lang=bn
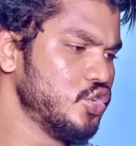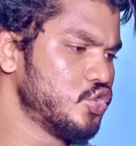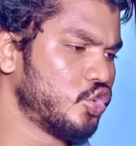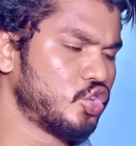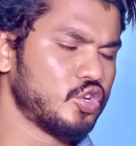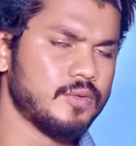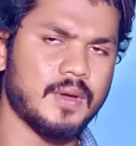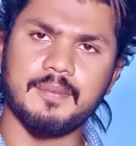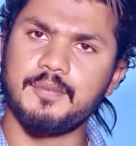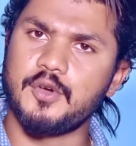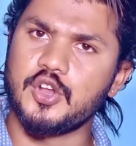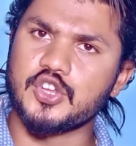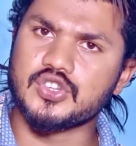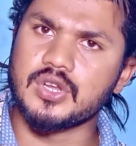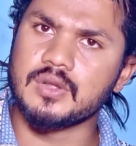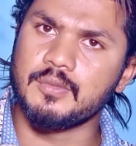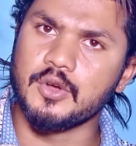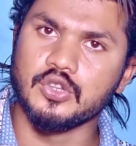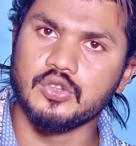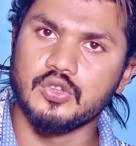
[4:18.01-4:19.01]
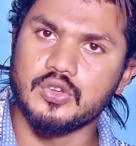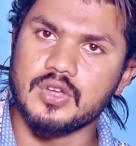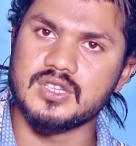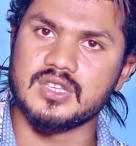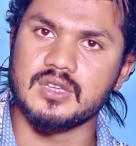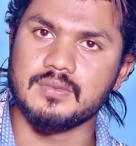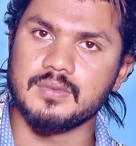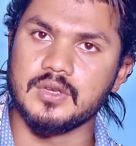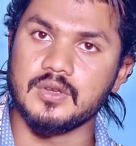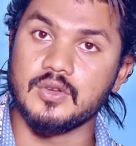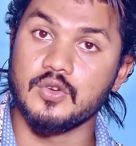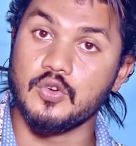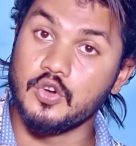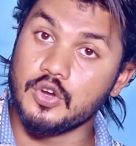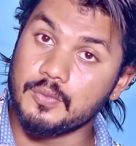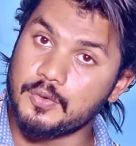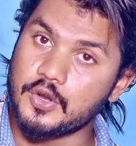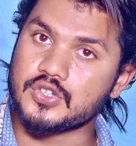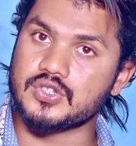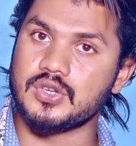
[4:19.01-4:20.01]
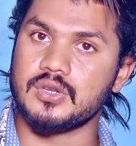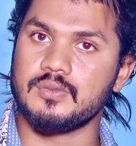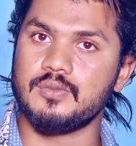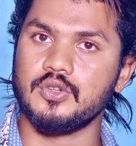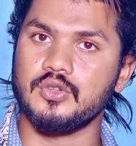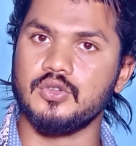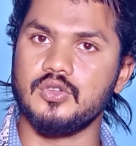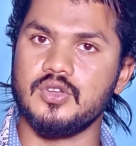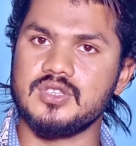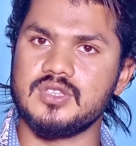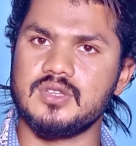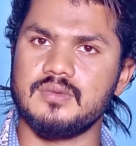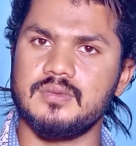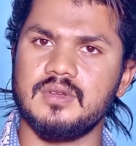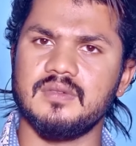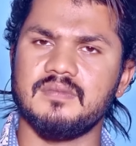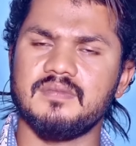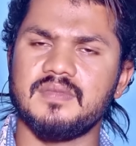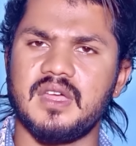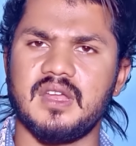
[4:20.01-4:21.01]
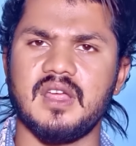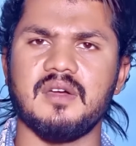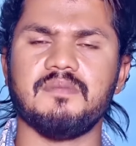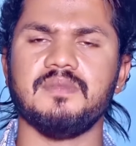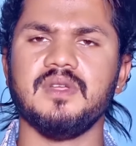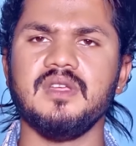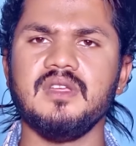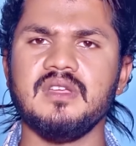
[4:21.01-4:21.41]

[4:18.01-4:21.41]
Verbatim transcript: ছোট ভাইয়ের পড়াশোনা বন্ধ হয়ে যাবে ওর পড়াশোনা বন্ধ হয়ে যাবে আর আপনি